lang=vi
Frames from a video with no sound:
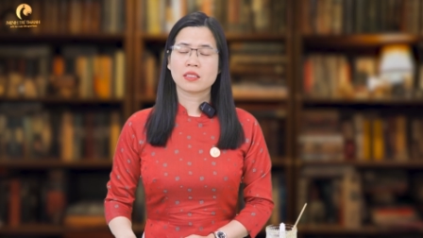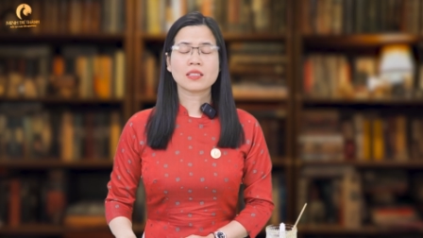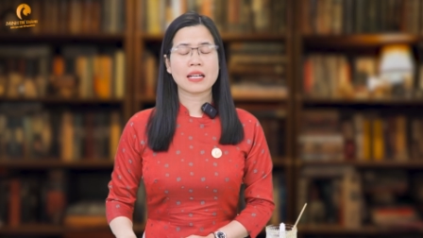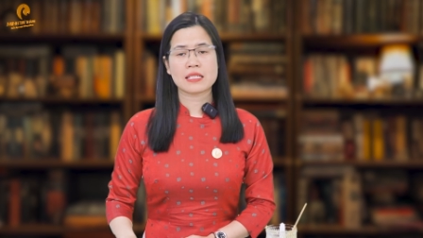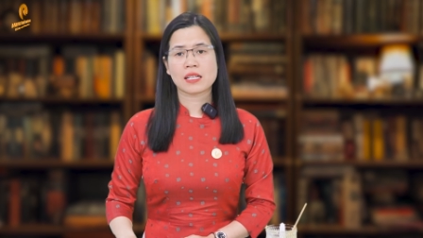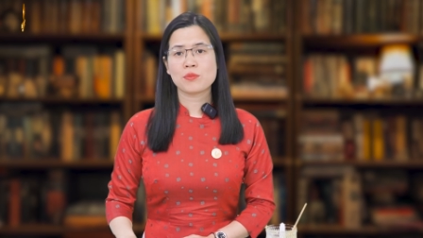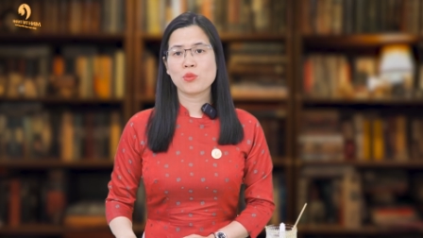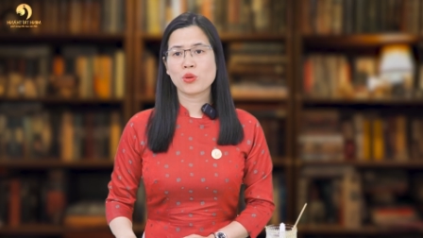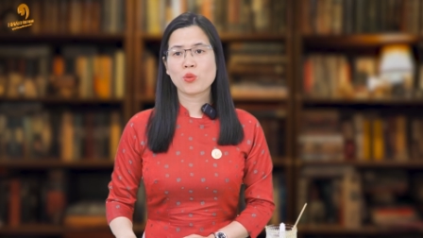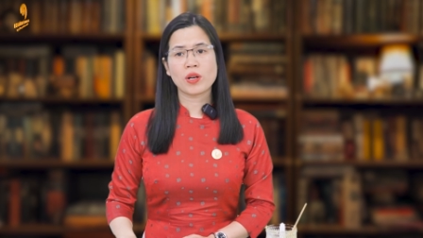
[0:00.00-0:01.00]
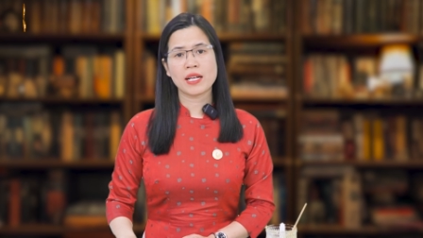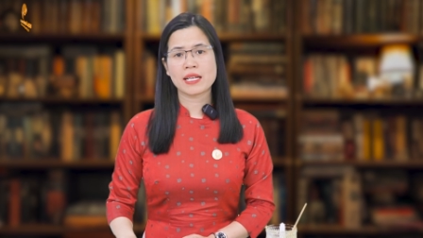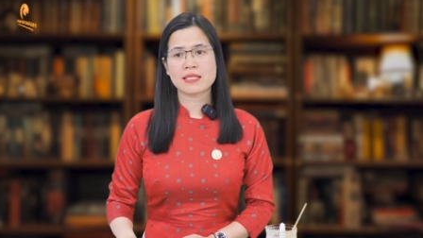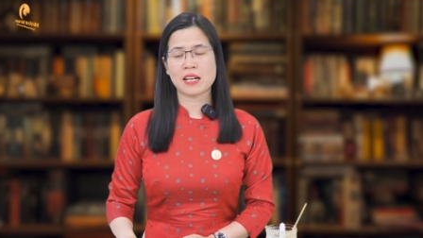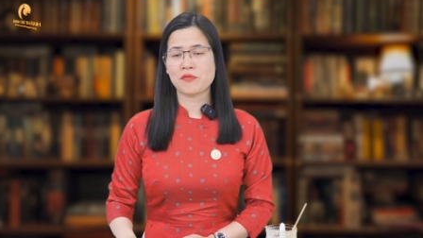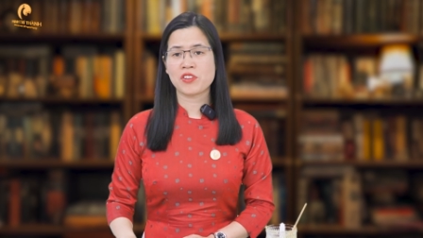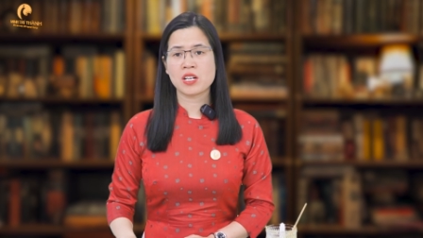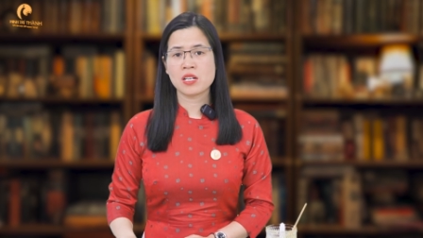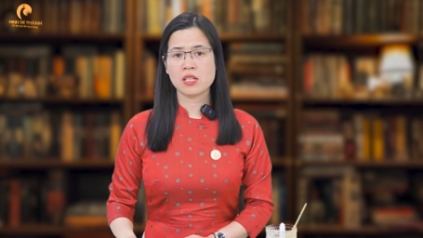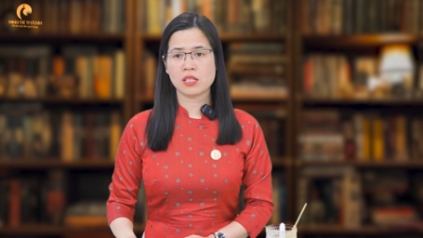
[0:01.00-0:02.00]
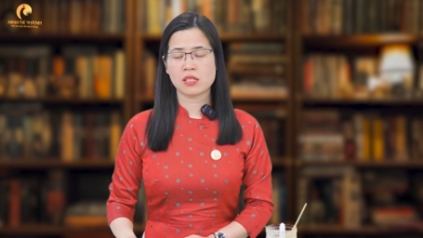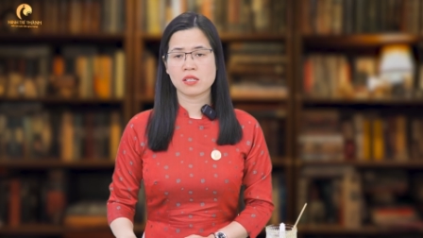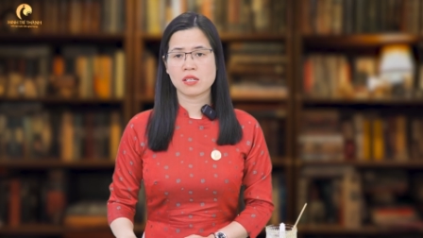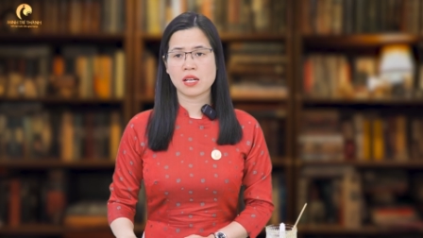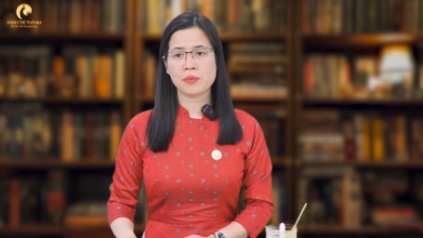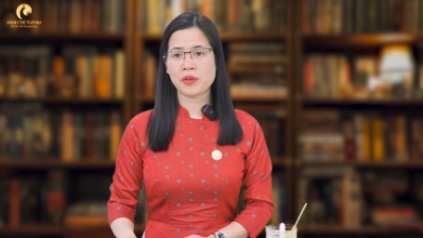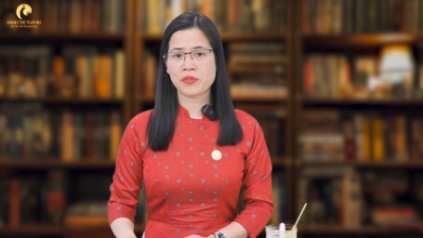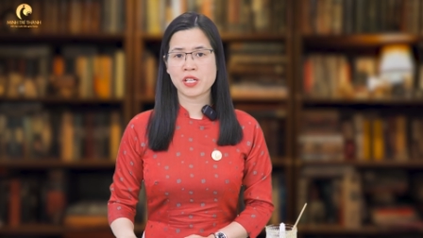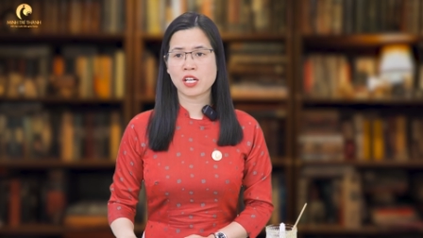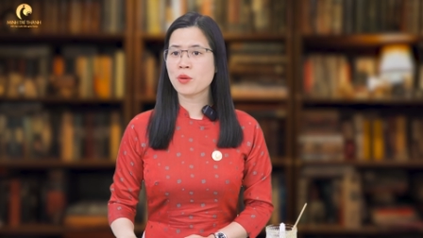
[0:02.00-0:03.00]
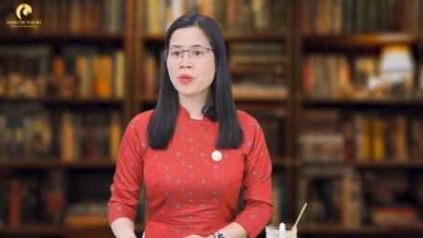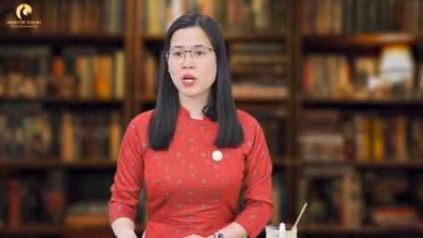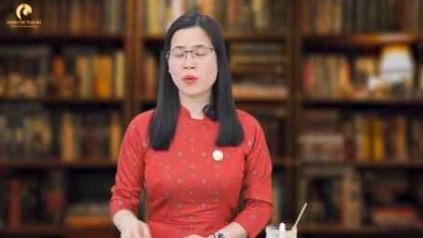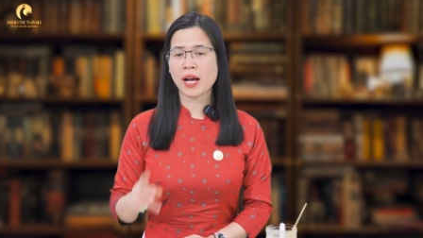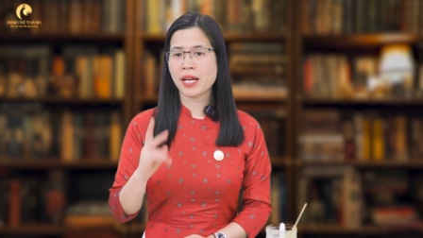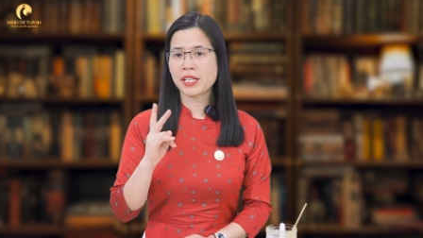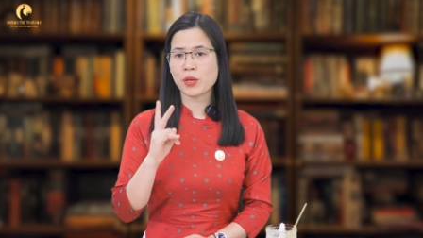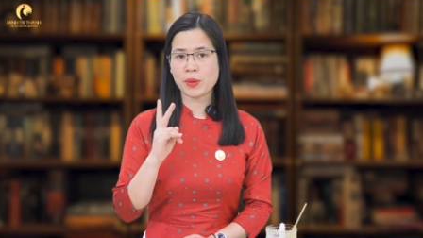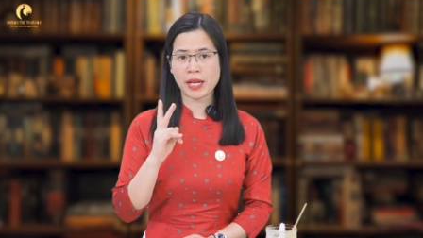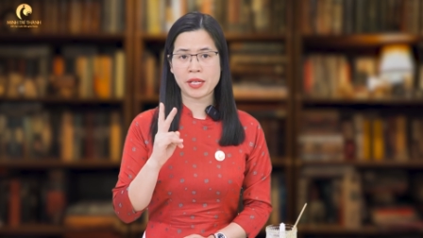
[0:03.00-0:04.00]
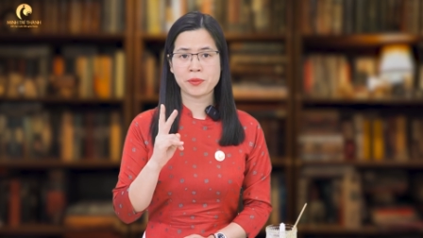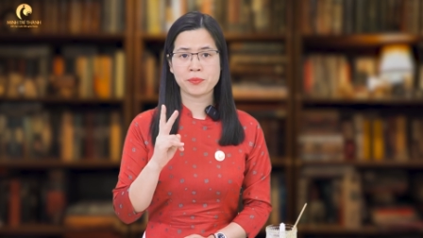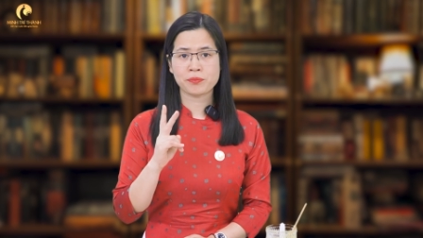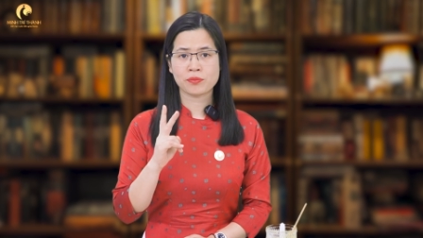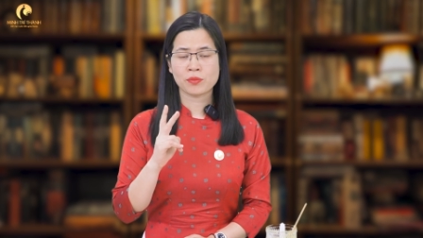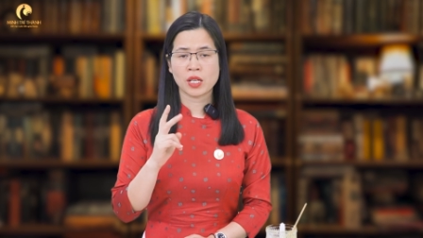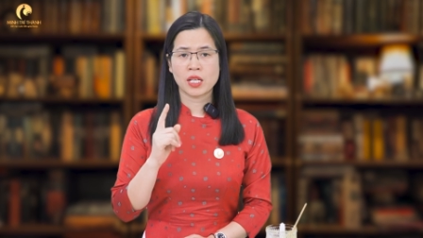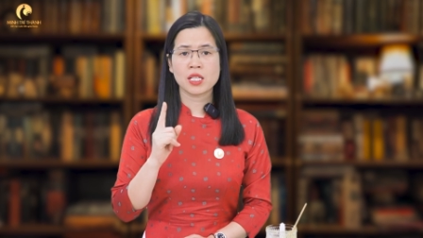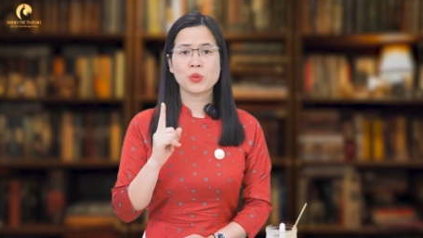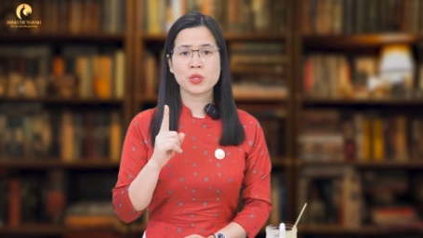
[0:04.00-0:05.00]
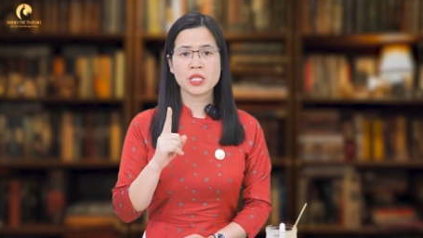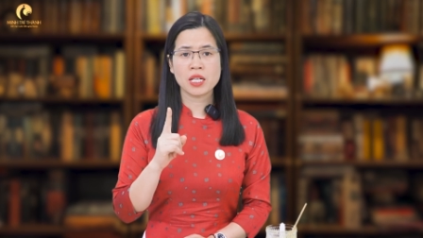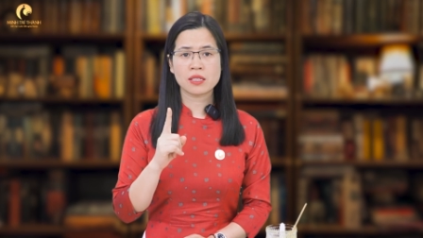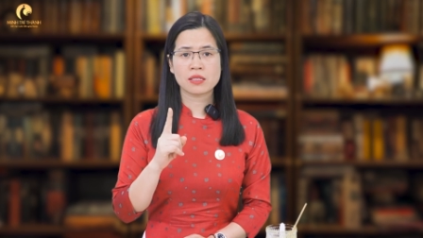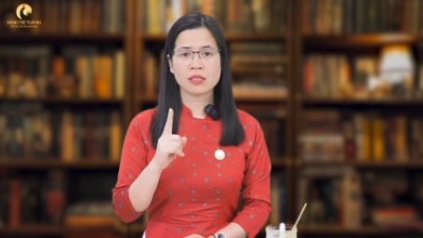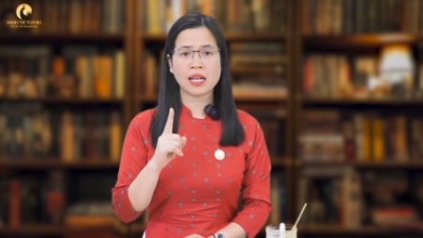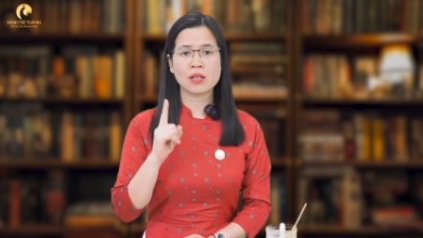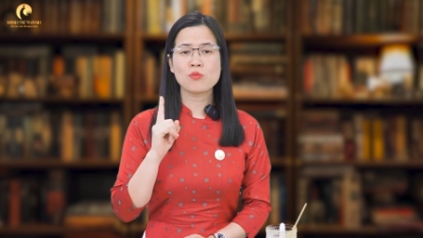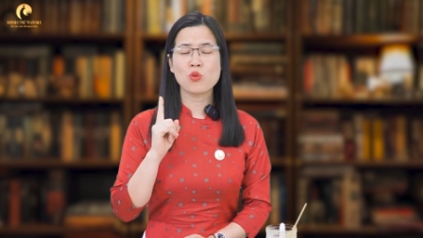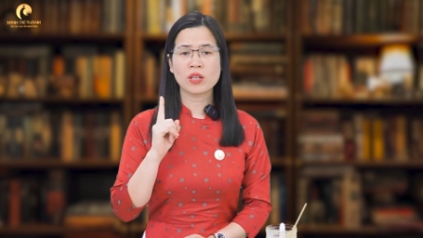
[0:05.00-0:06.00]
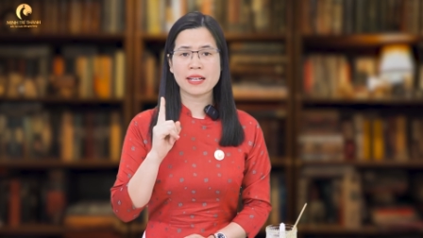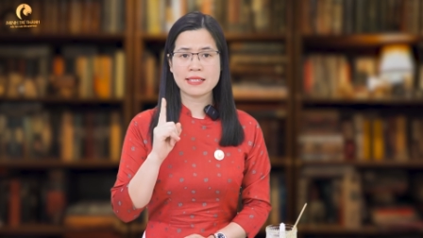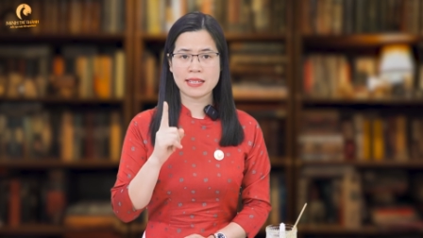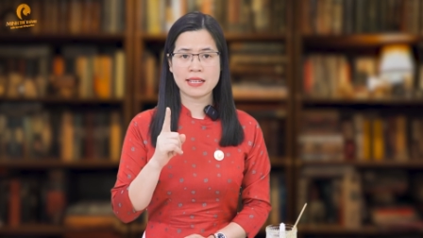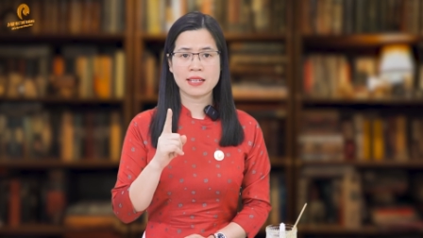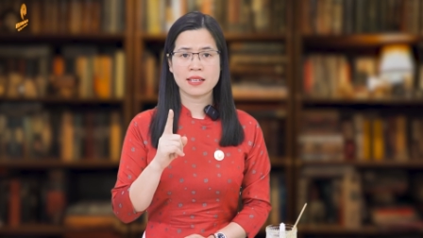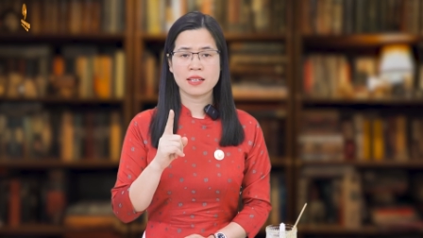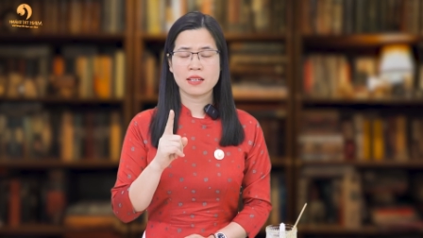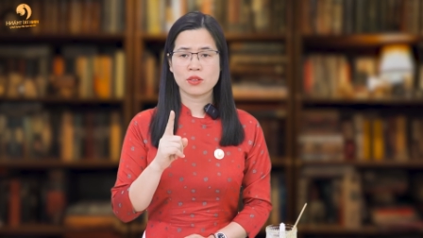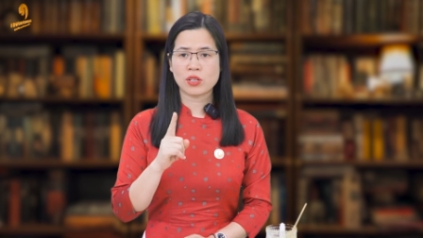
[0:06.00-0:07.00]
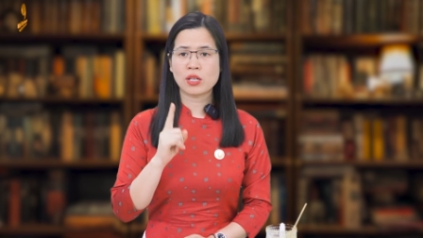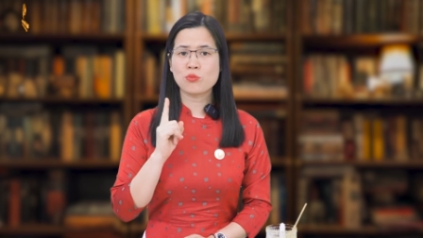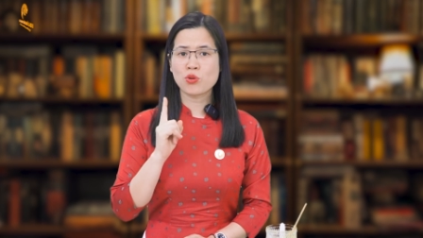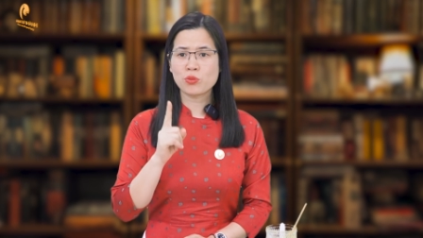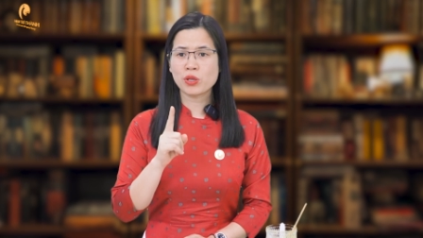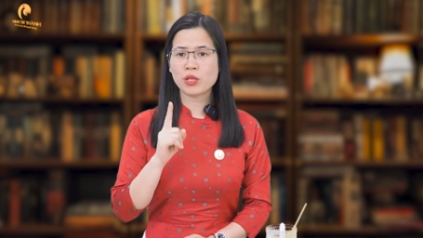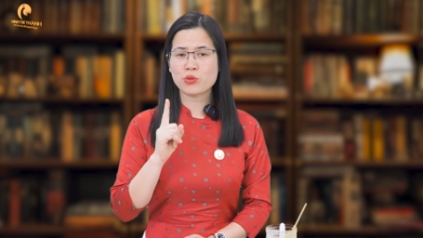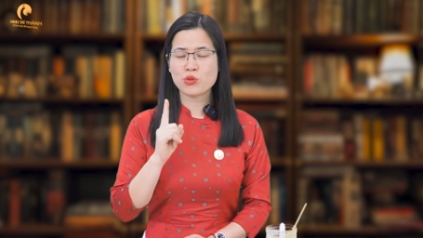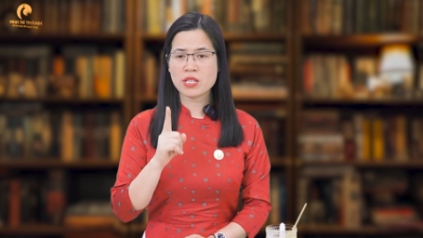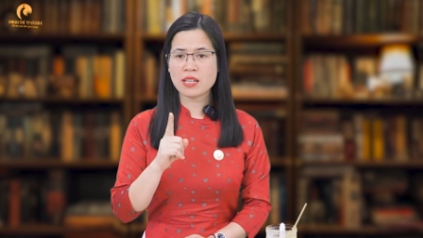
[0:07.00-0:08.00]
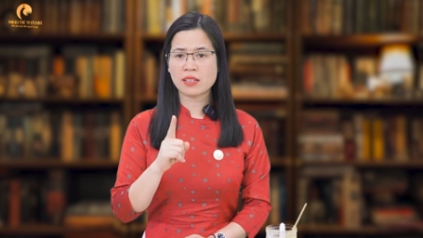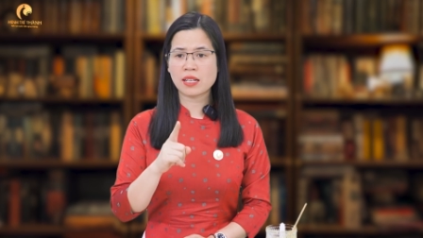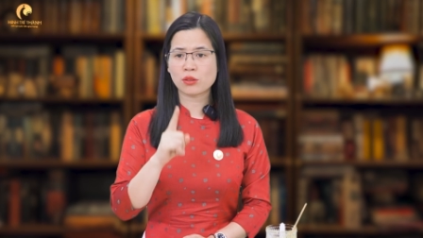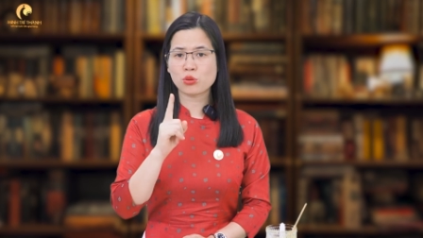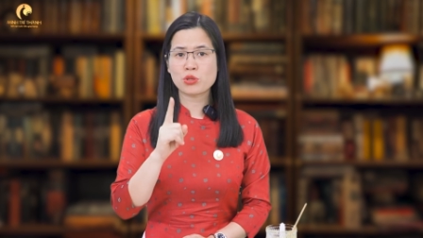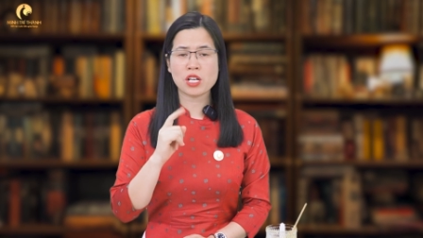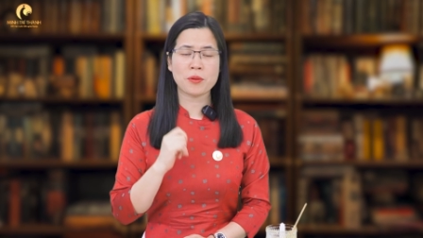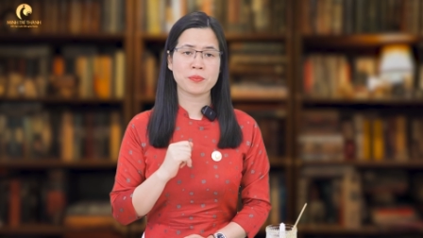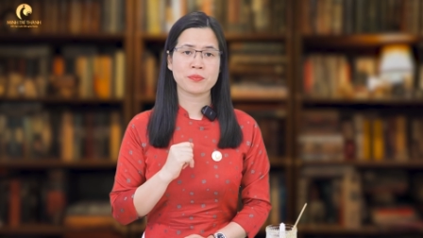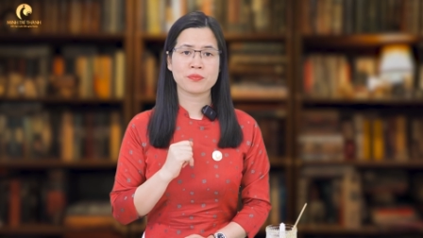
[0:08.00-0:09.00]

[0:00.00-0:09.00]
tất cả những cái mối quan hệ dạn vỡ là bởi vì không hiểu hai điều này điều thứ nhất đàn ông muốn cái gì đàn ông muốn một điều duy nhất đấy là tôn trọng